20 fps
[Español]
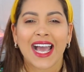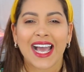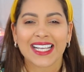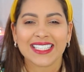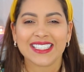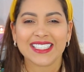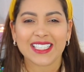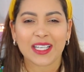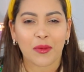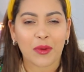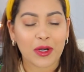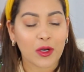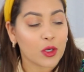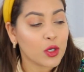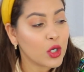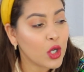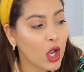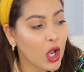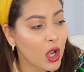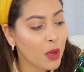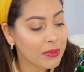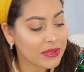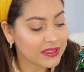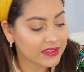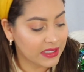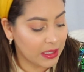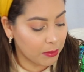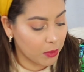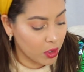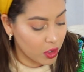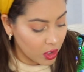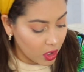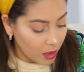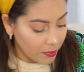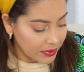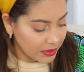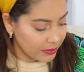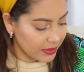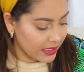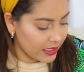Así que bueno, comencemos. Lo
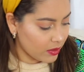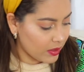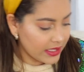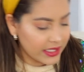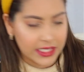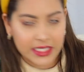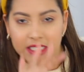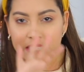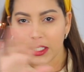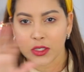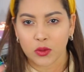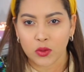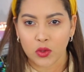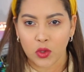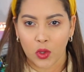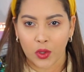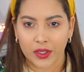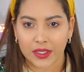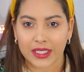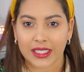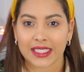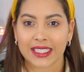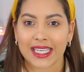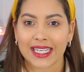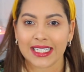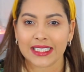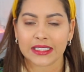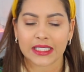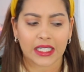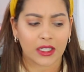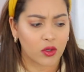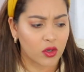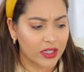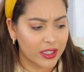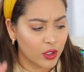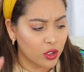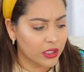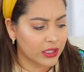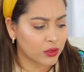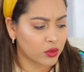primero aquí sin un orden ¿qué le tengo,
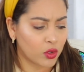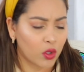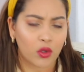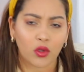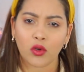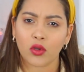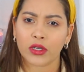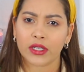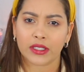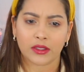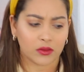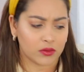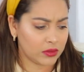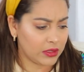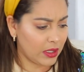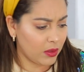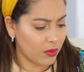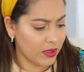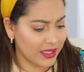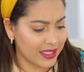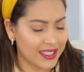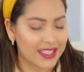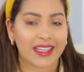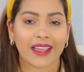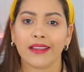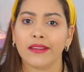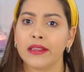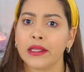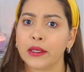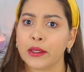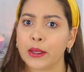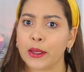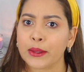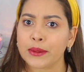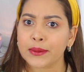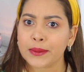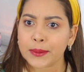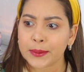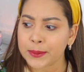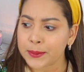creo que todo lo que tengo aquí es de
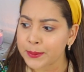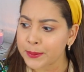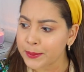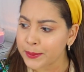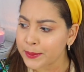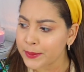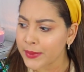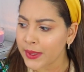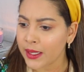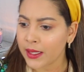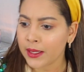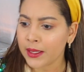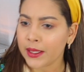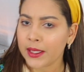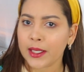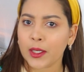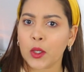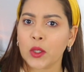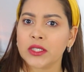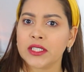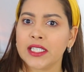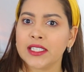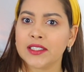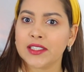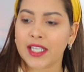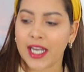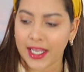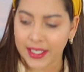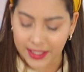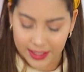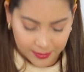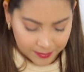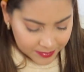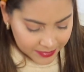Dios. Cosa extraña.